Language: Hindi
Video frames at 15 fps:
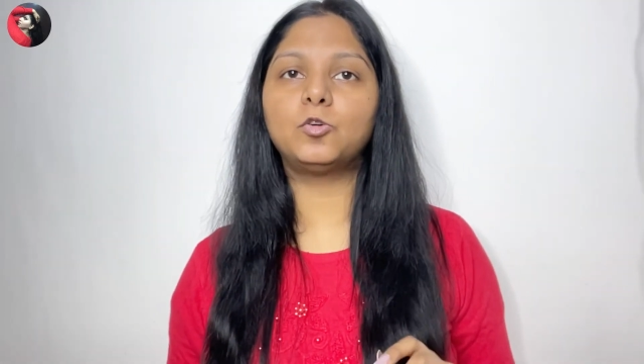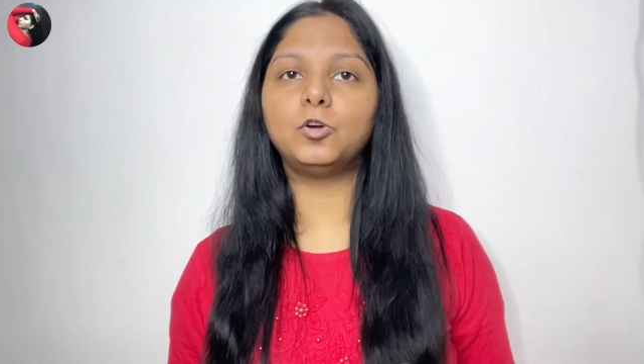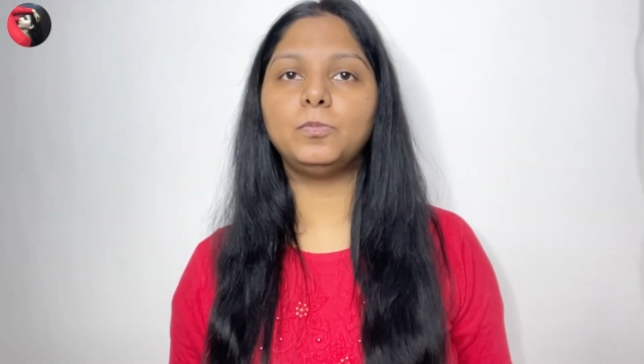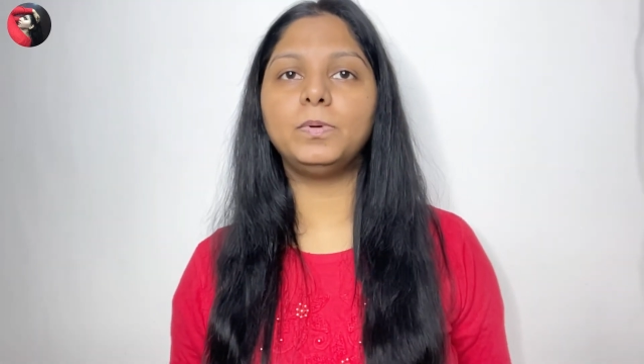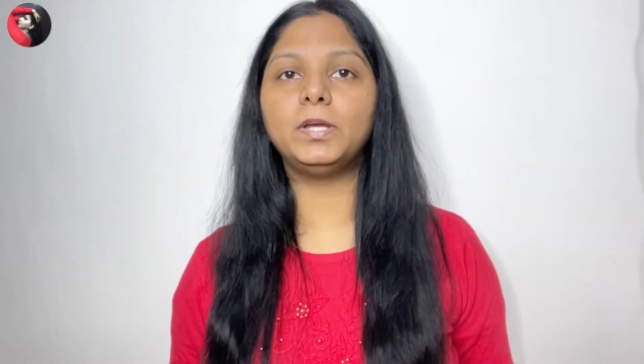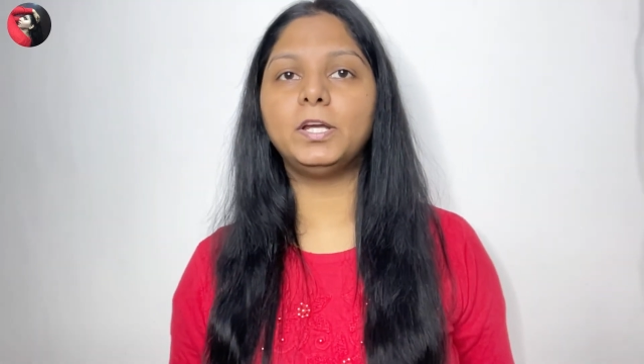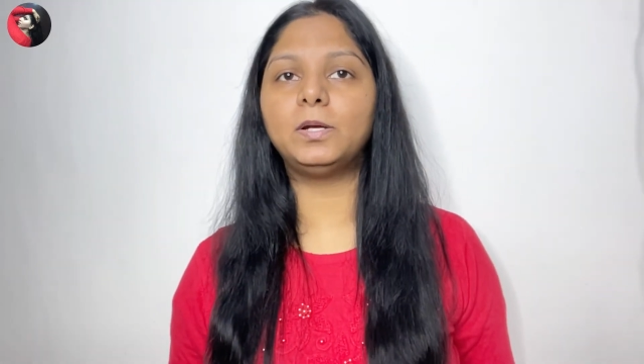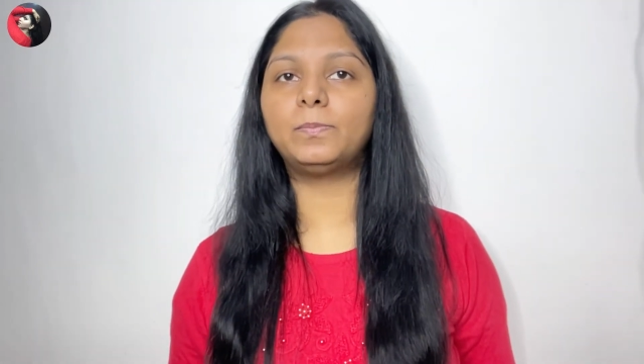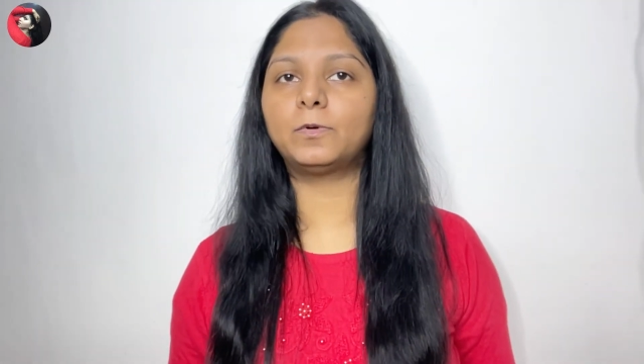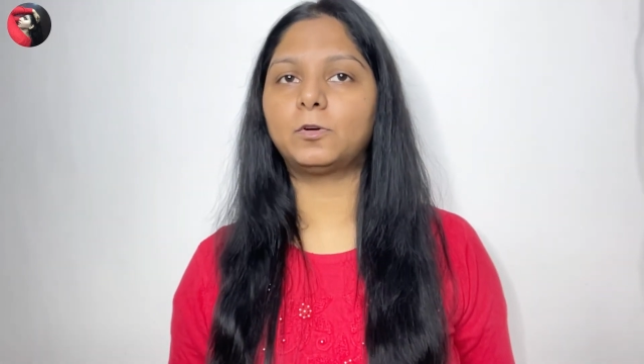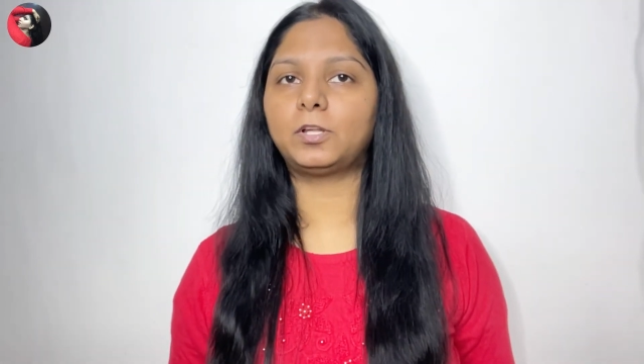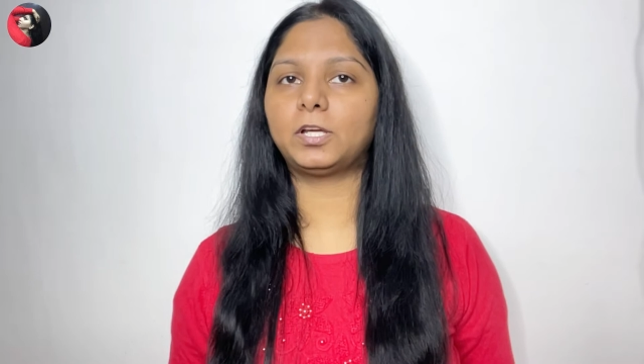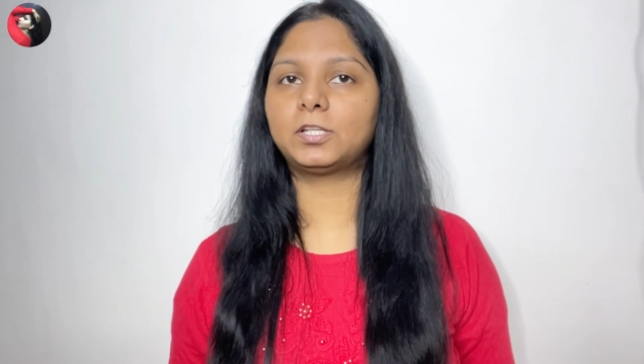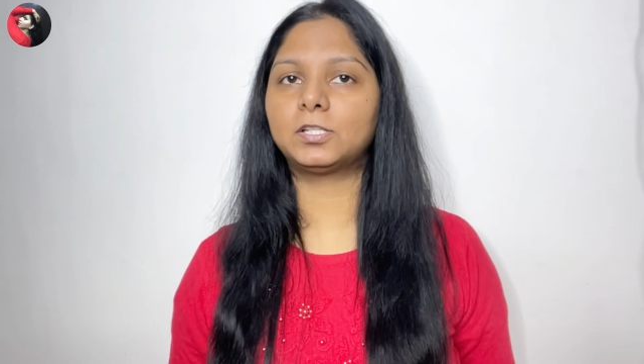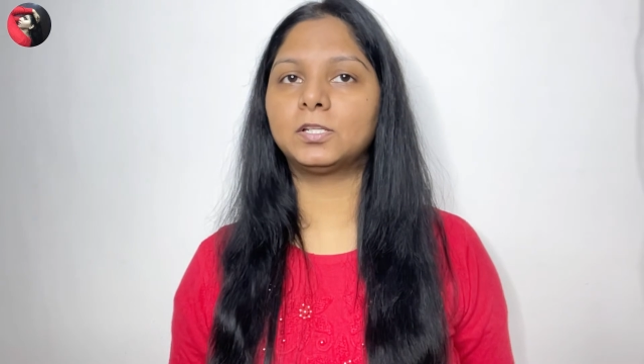कोई भी हीट
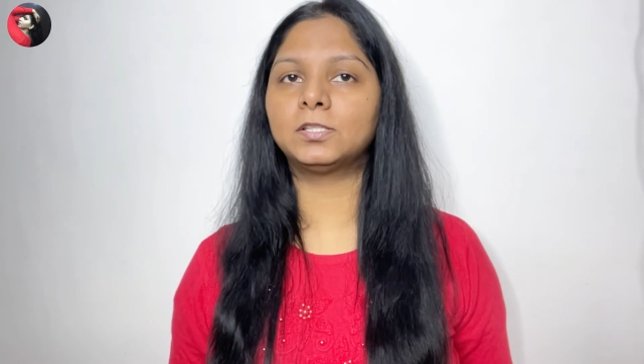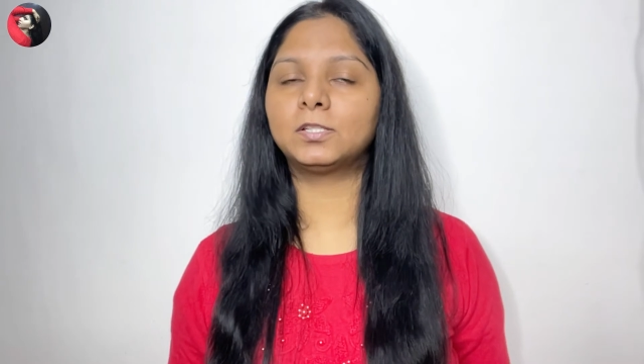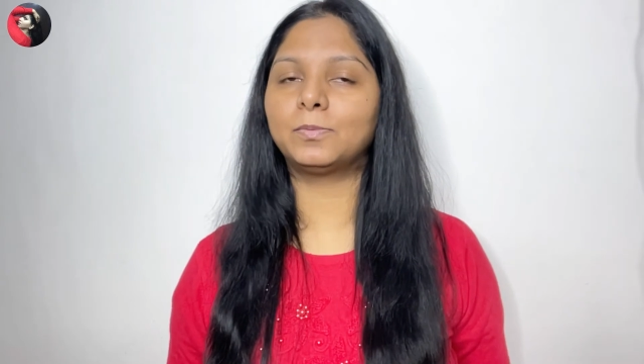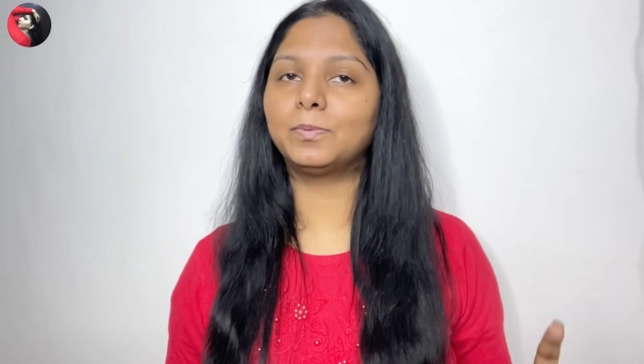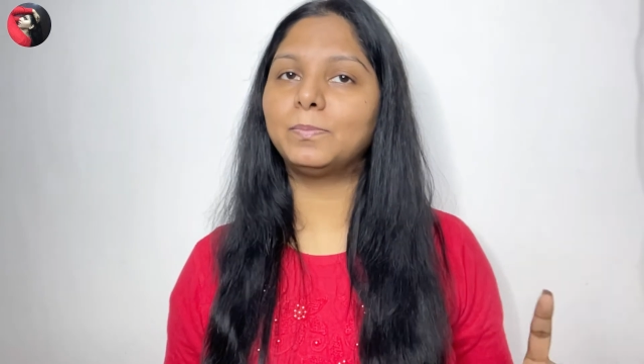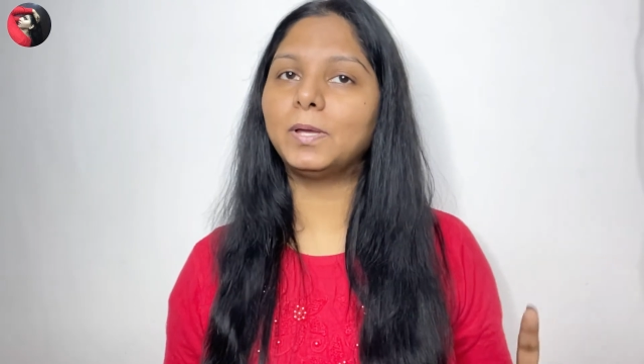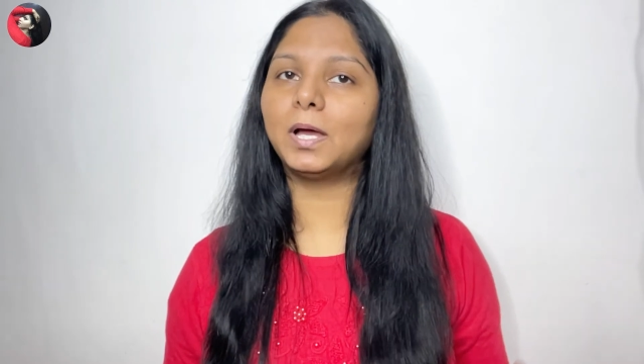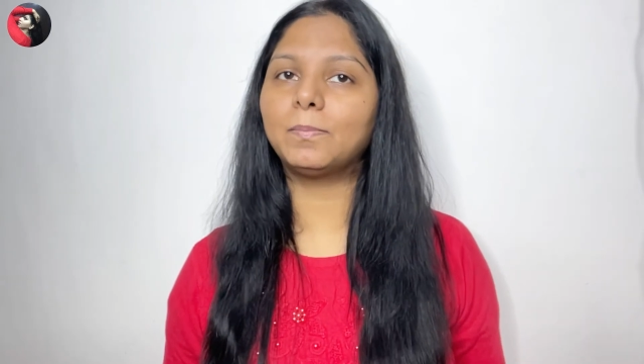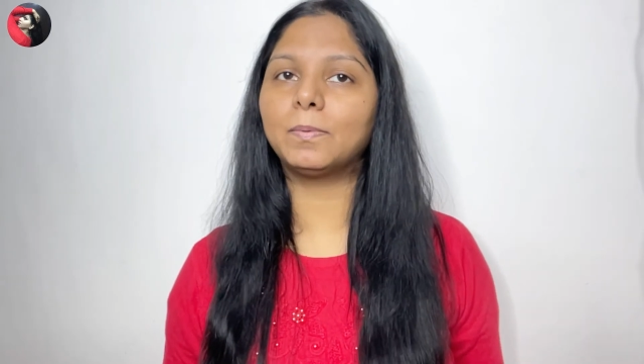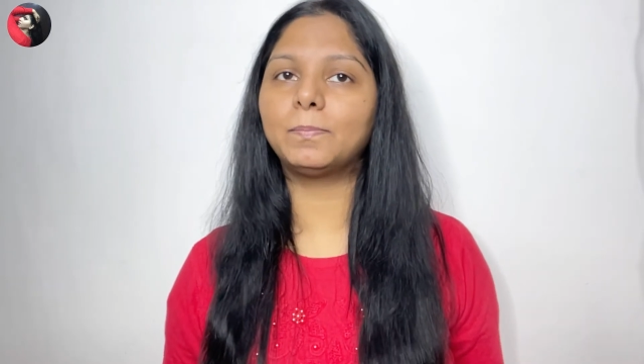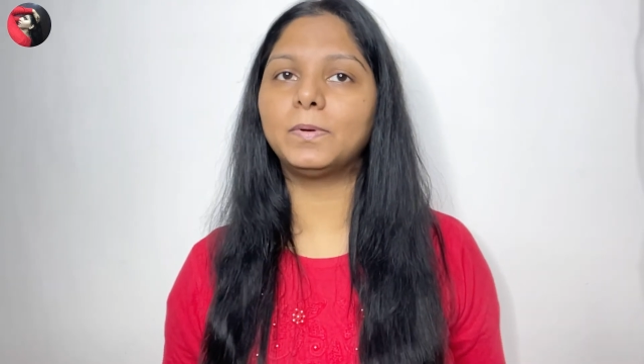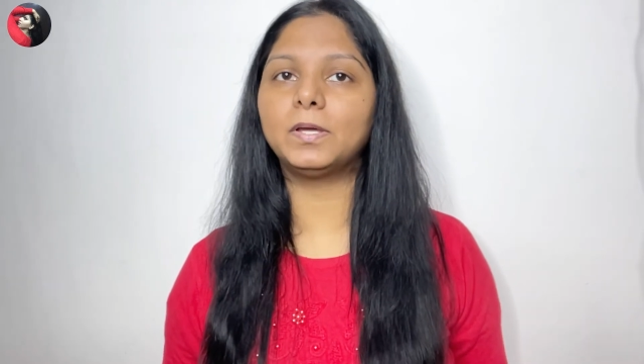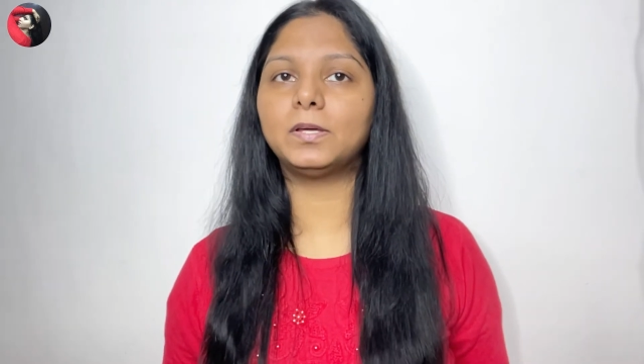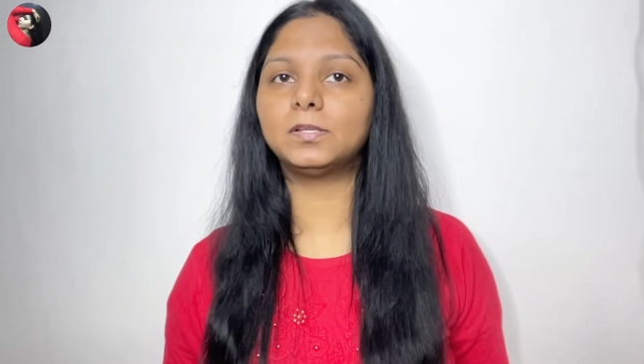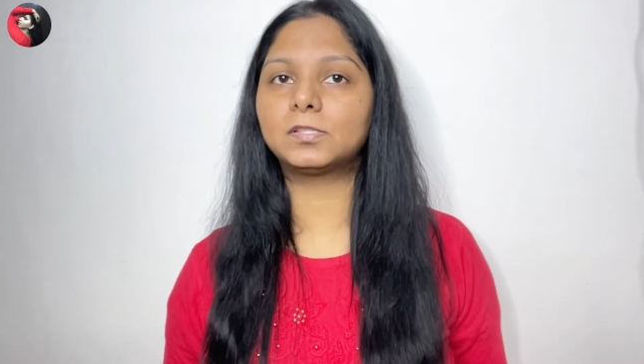प्रोटेक्शन जब भी आप
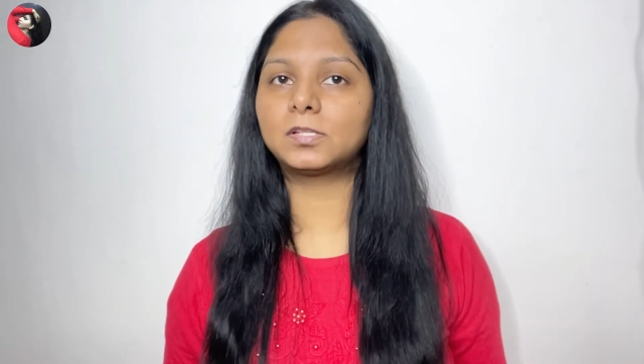अपने हेयर